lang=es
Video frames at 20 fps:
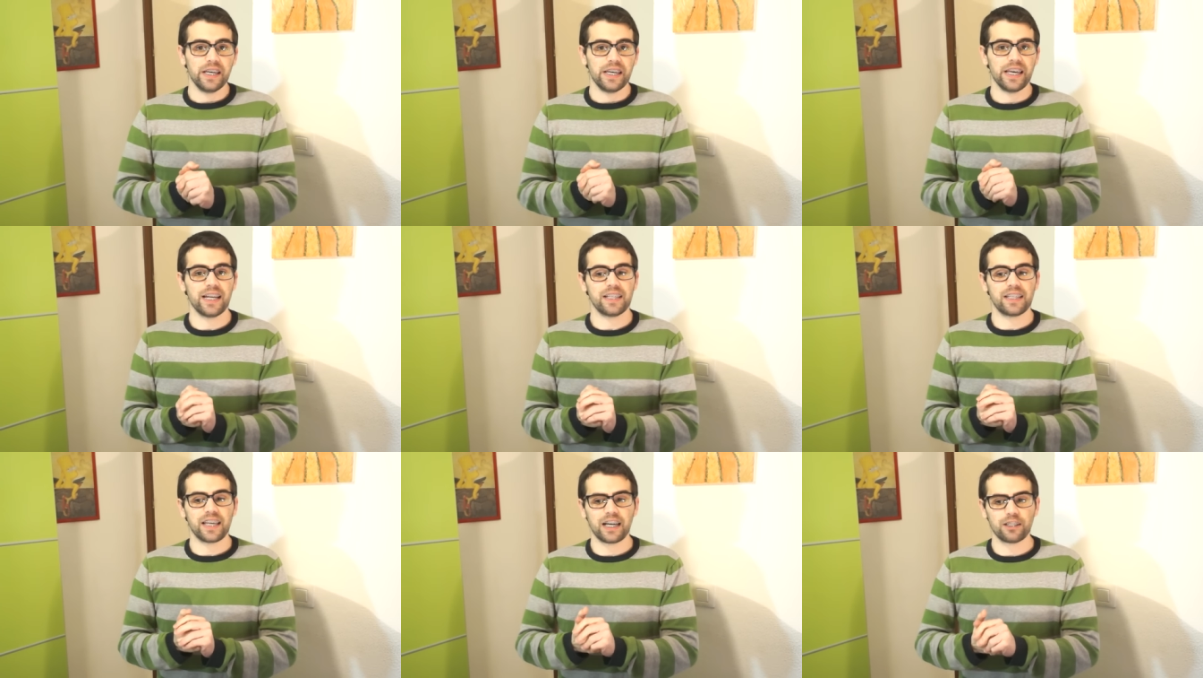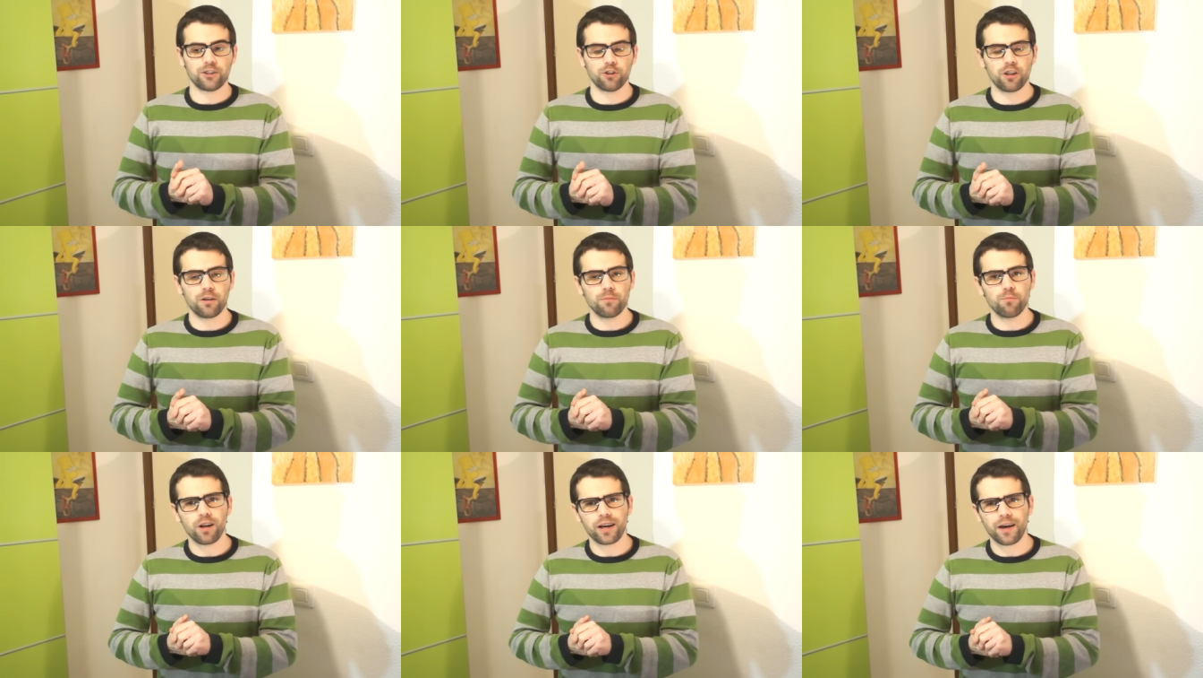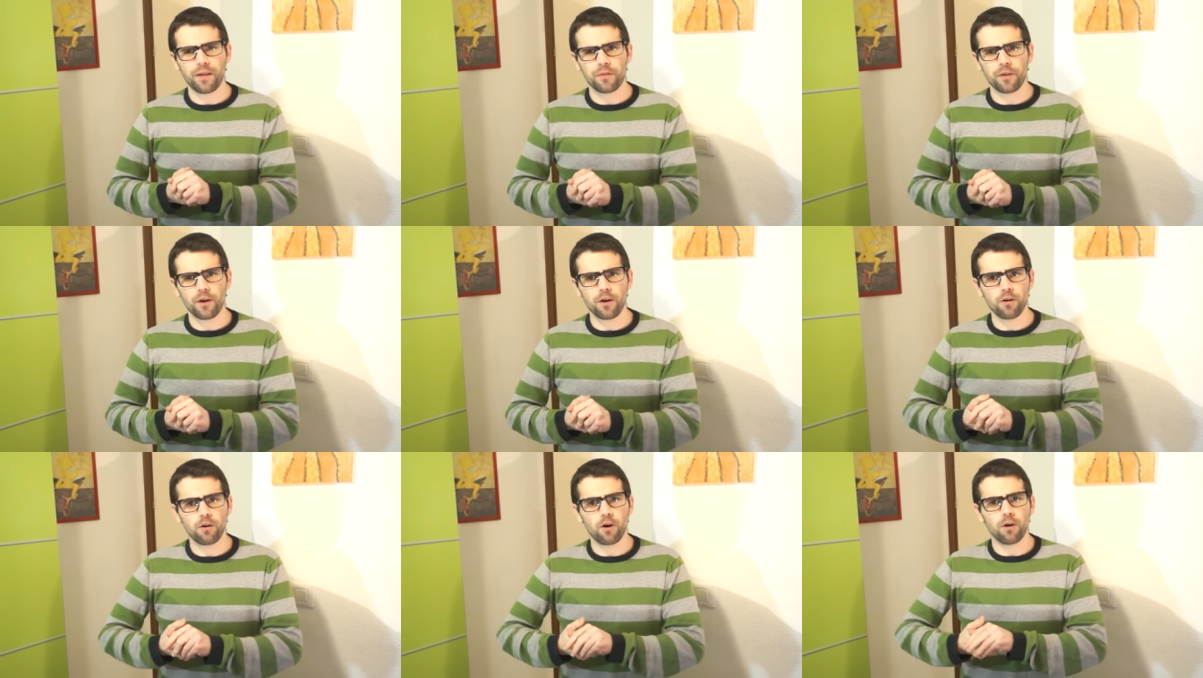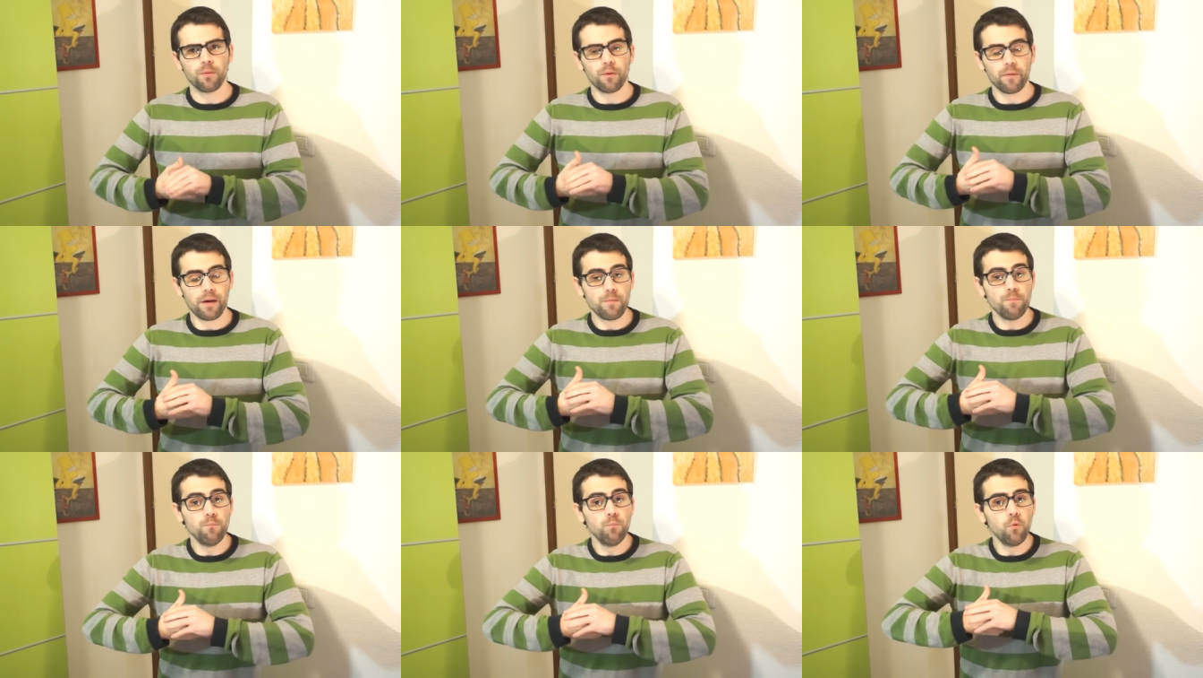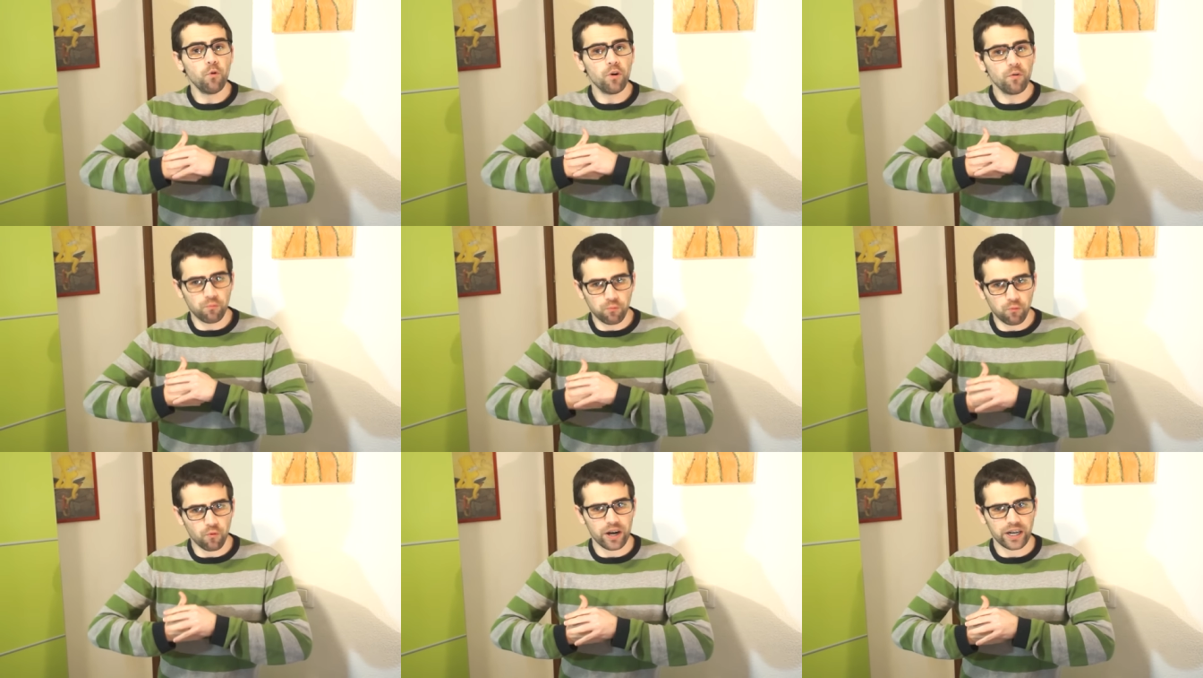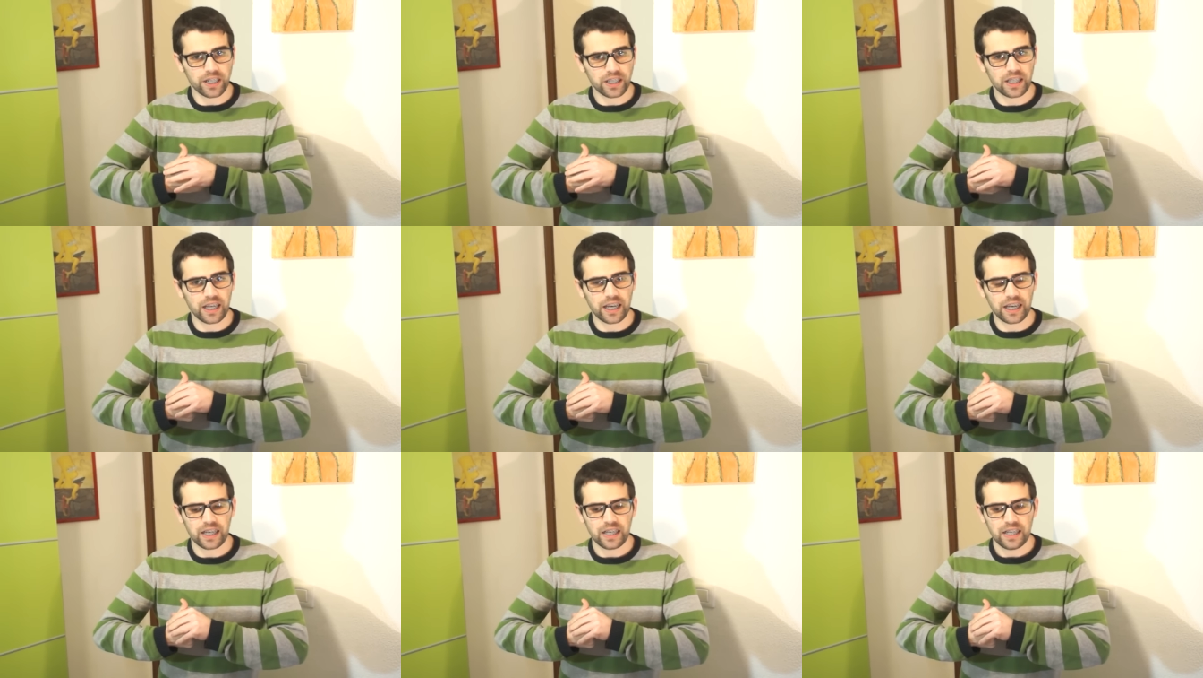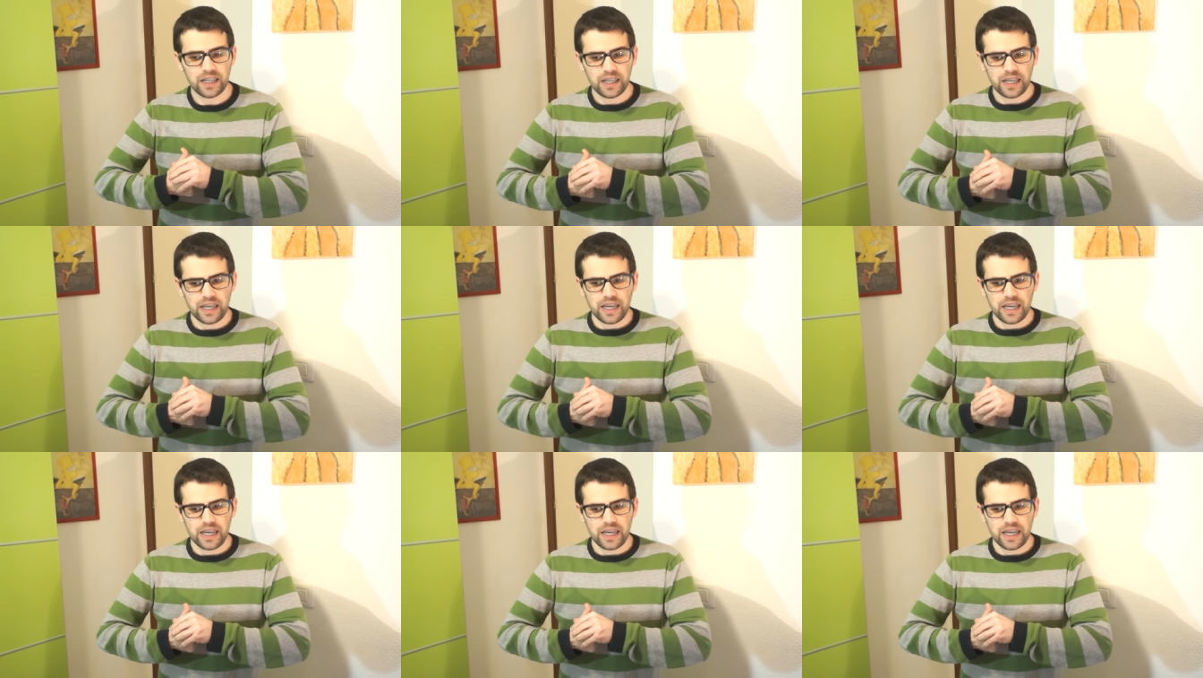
Y en este caso tenemos una canción, como veis, muy fuerte,